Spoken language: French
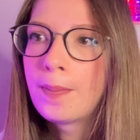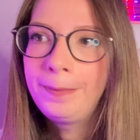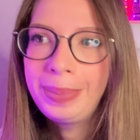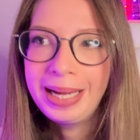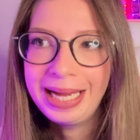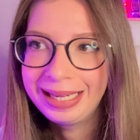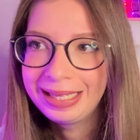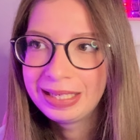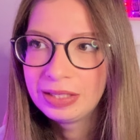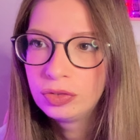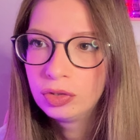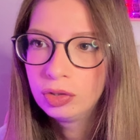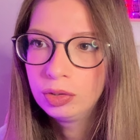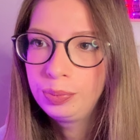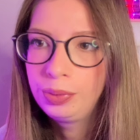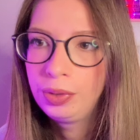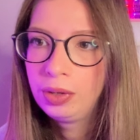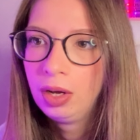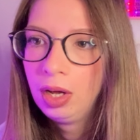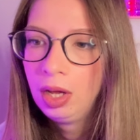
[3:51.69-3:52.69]
Par
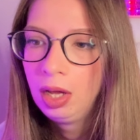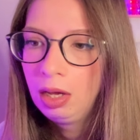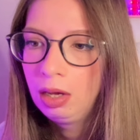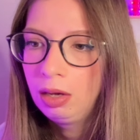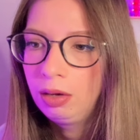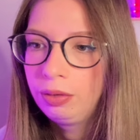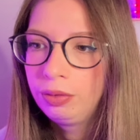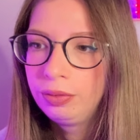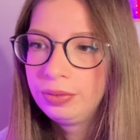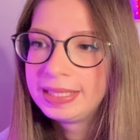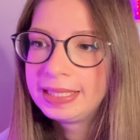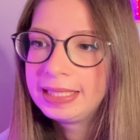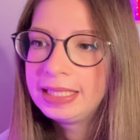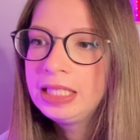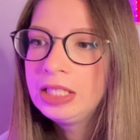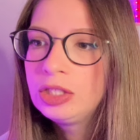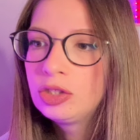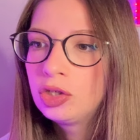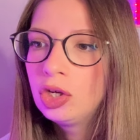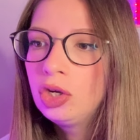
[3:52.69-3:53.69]
exemple, euh,
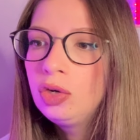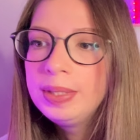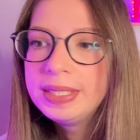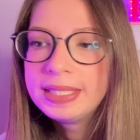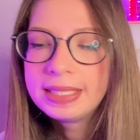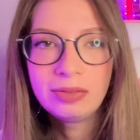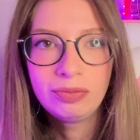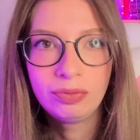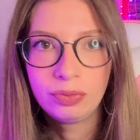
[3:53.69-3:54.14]
si celui-ci